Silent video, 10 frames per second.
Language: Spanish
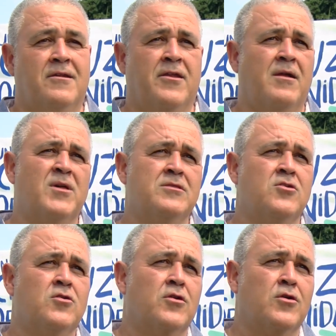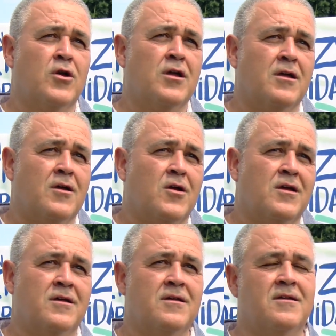Realmente yo creo que
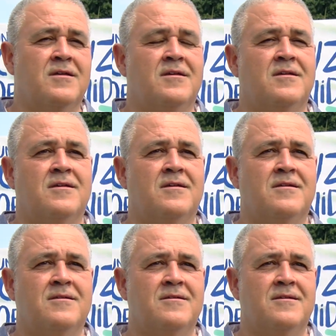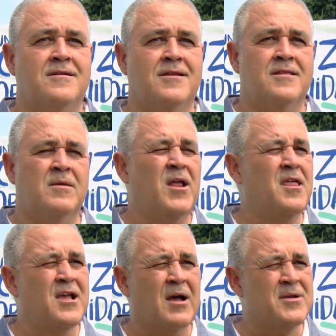eh, el tema de
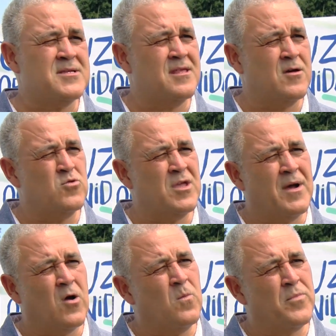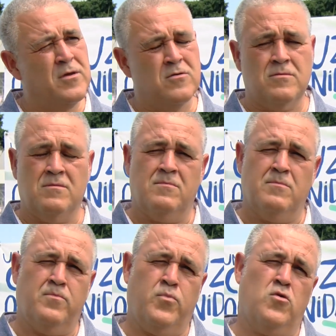discapacidad es un tema complejo
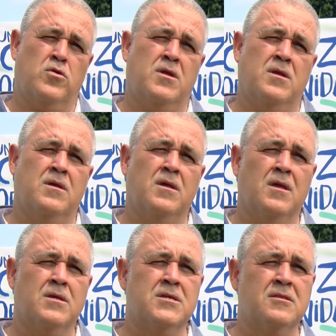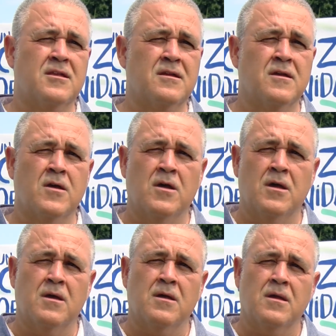porque existen
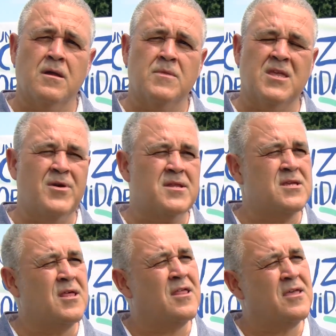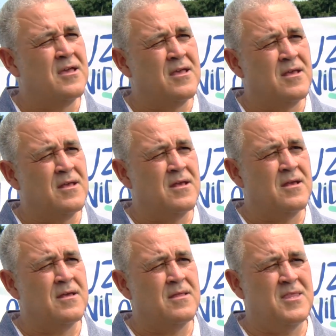eh, diversidad
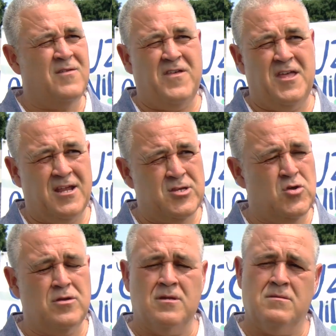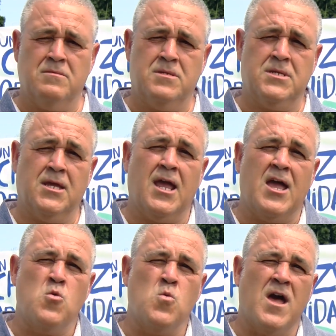de, federaciones. Sé que
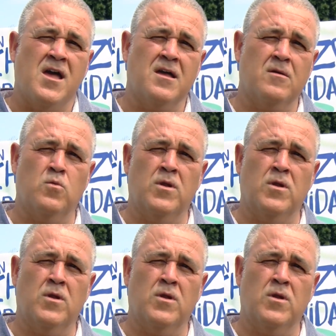hay una,